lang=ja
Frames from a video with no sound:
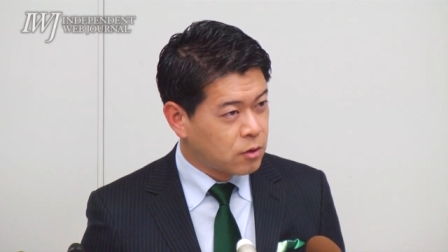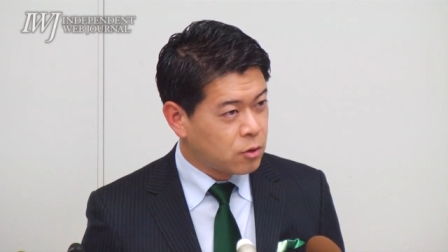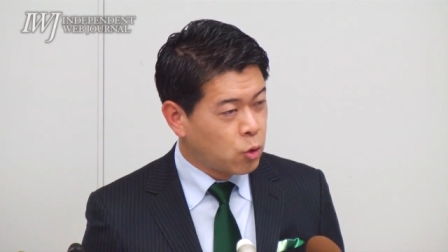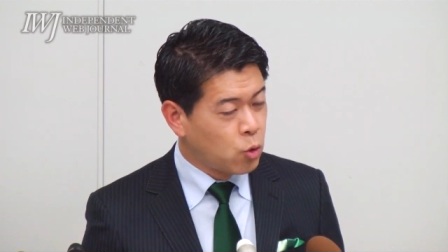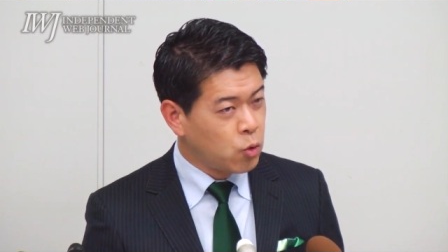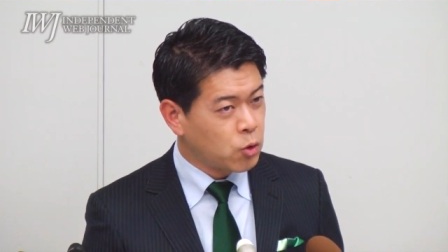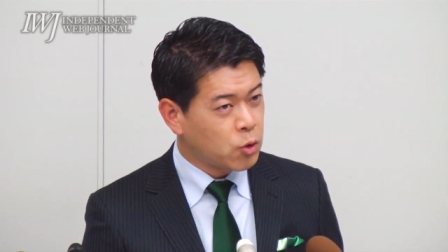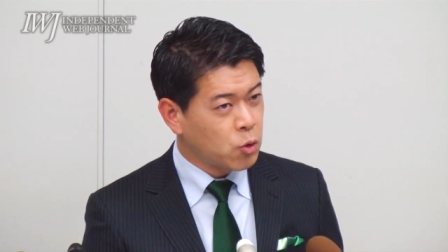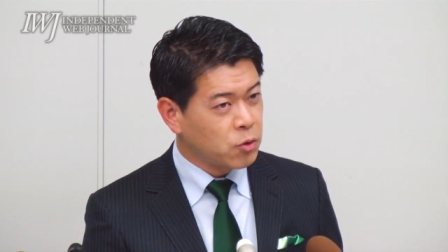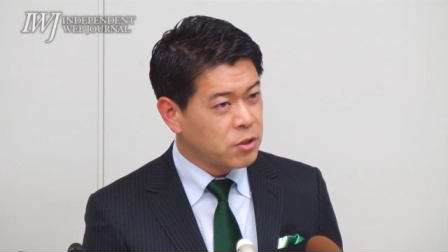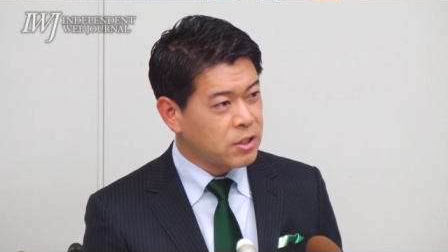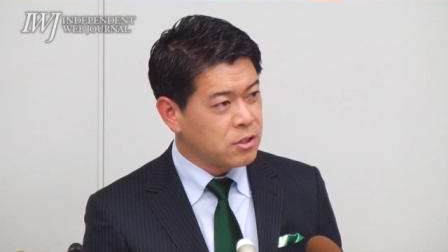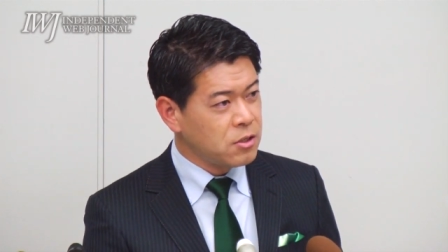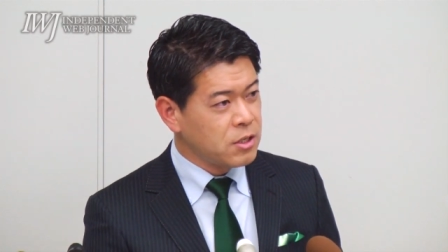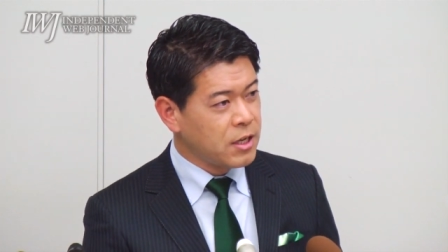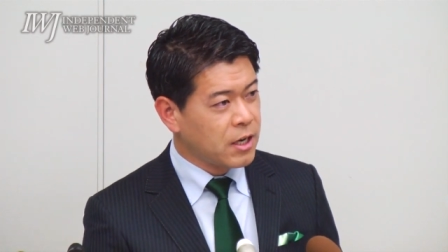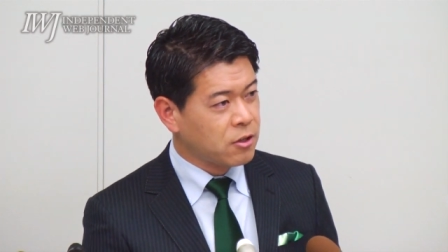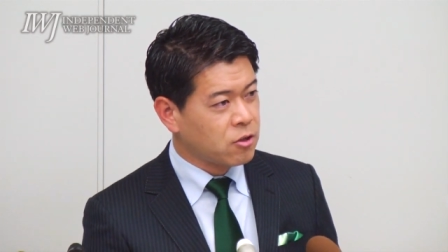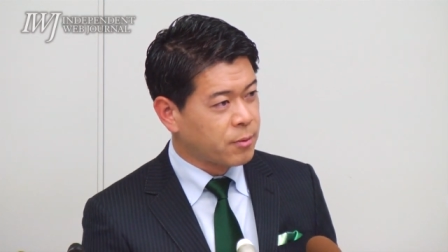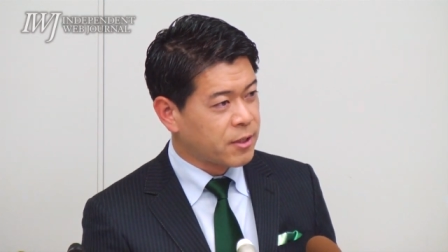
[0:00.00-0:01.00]
東京
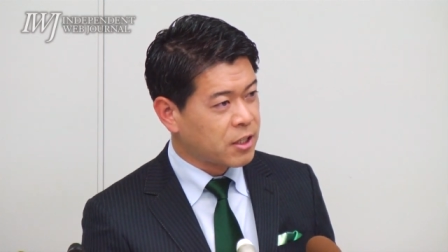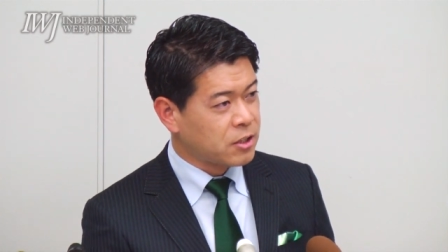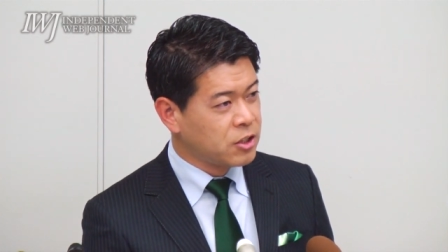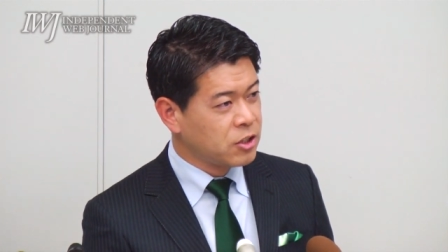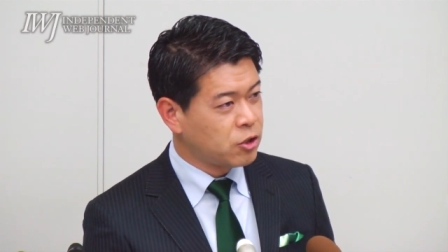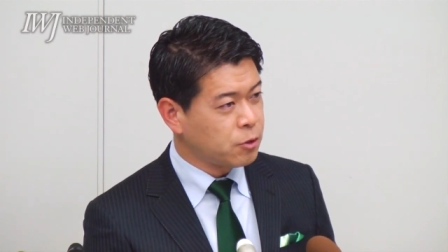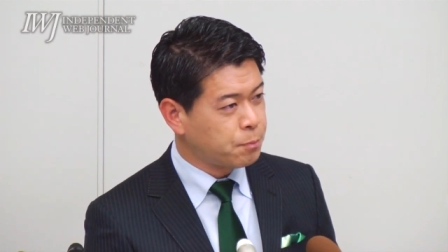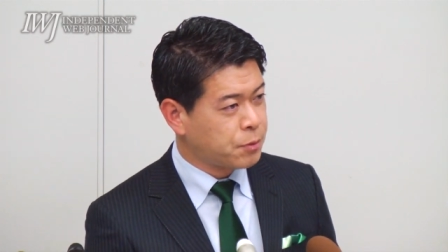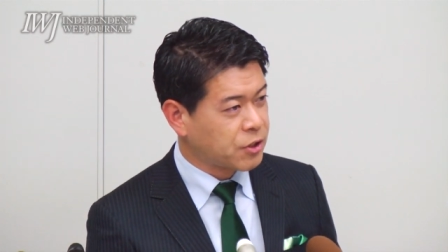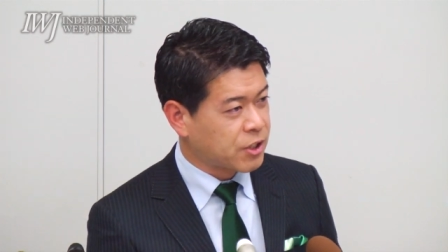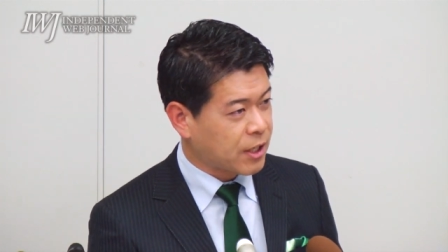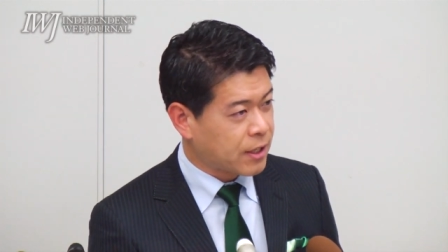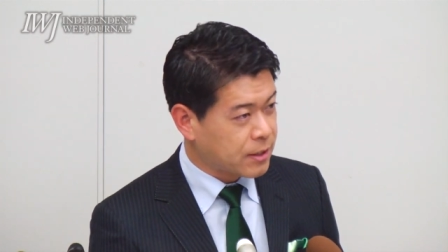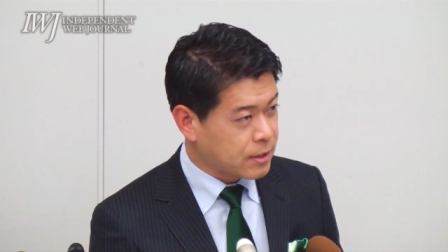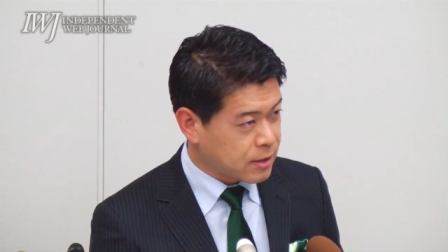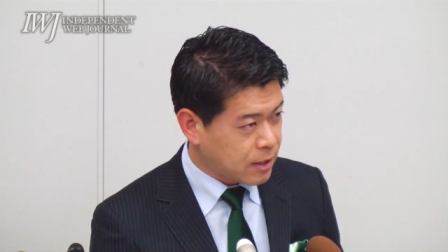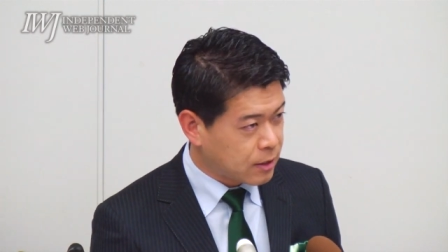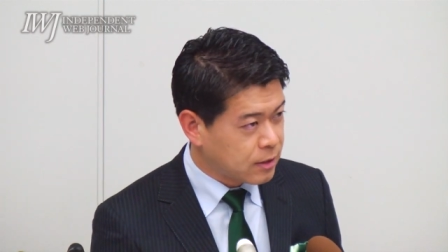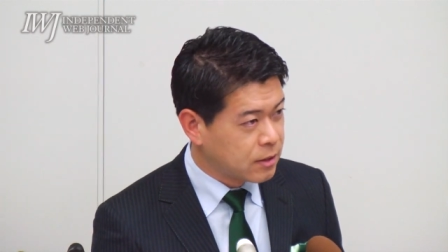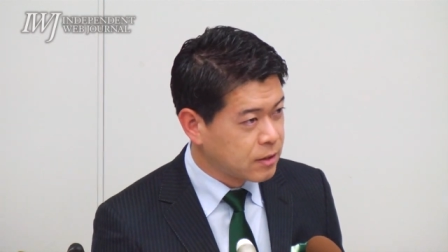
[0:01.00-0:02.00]
ディズニーランドまで20分じゃない
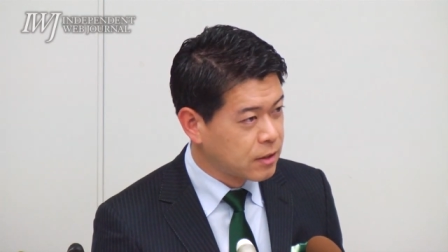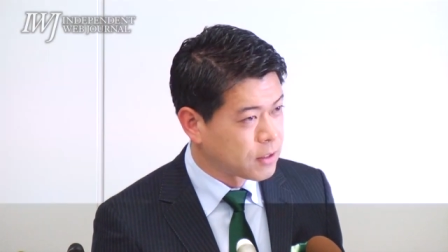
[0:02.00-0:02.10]
ですか